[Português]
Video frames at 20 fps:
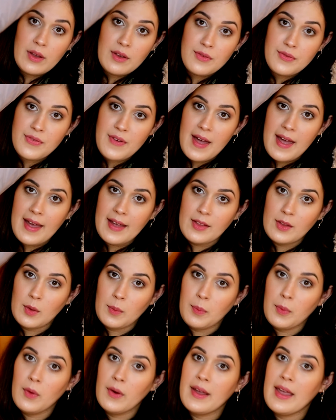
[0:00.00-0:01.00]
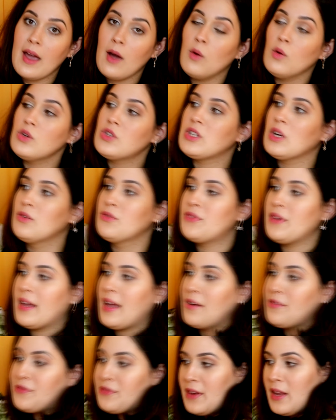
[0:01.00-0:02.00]
o inverno, porque o chão
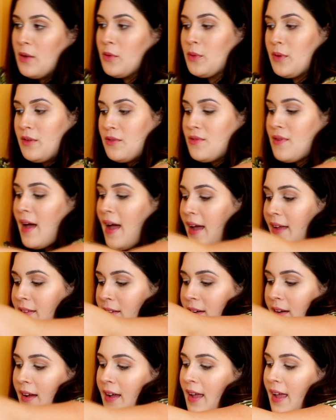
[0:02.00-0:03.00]
fica frio no inverno